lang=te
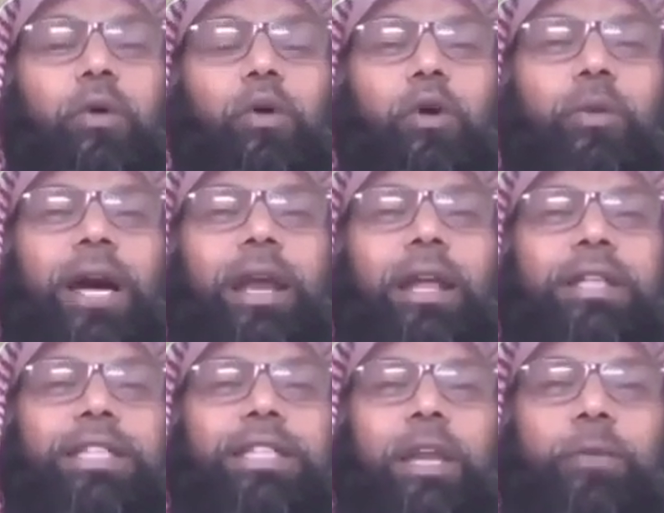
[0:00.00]
కుర్బానీ
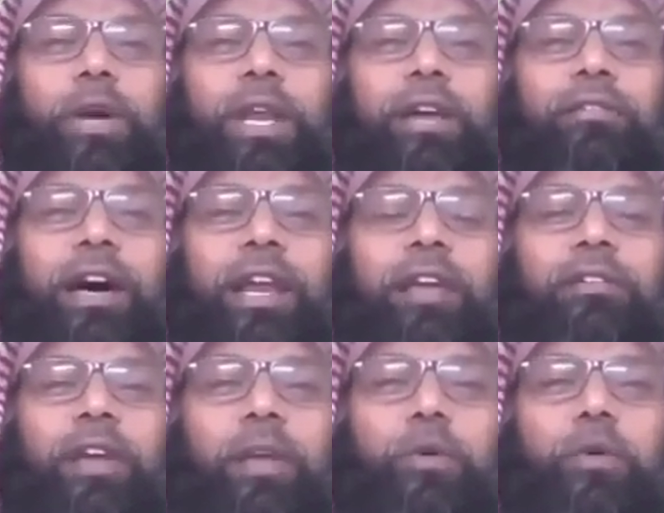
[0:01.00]
చనిపోయిన వారి
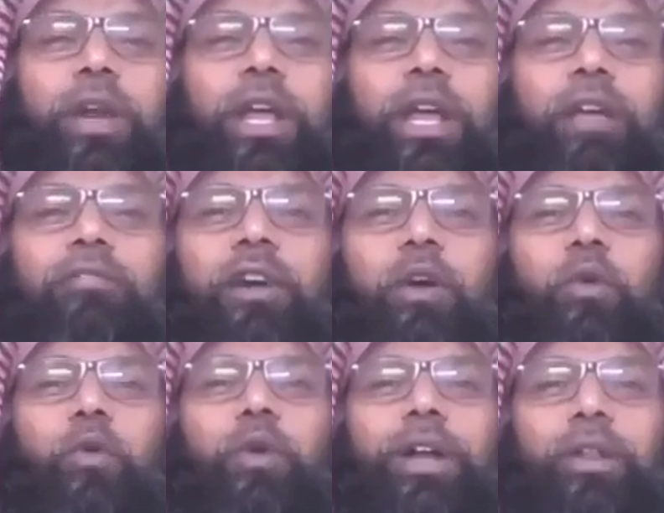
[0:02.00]
వైపు నుండి
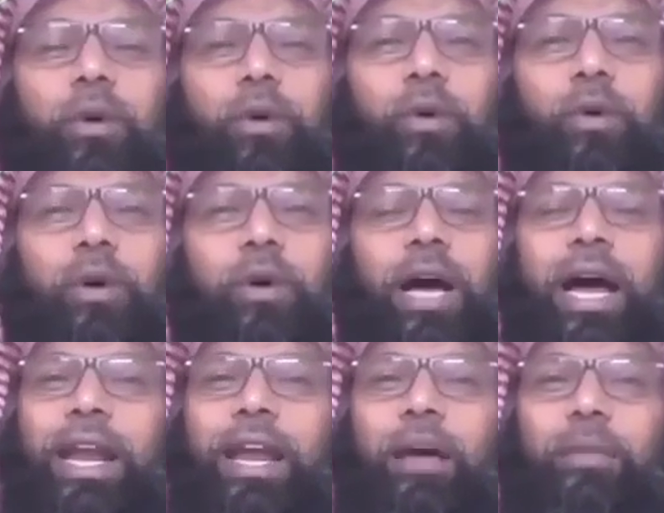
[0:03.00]
ఇవ్వకూడదు
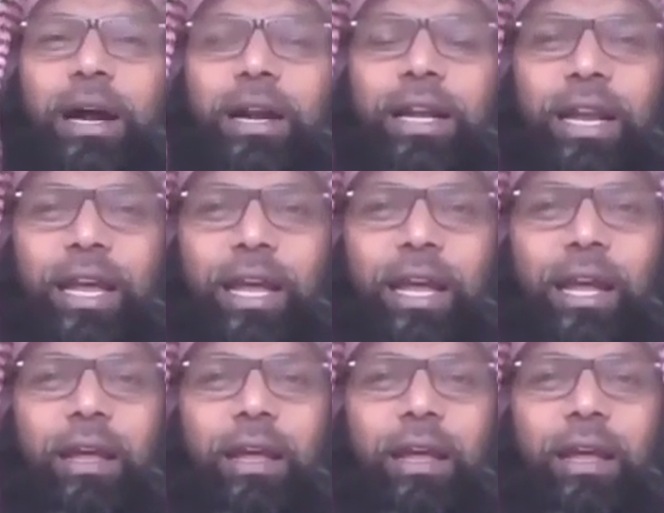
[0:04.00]
అన్న మాటనే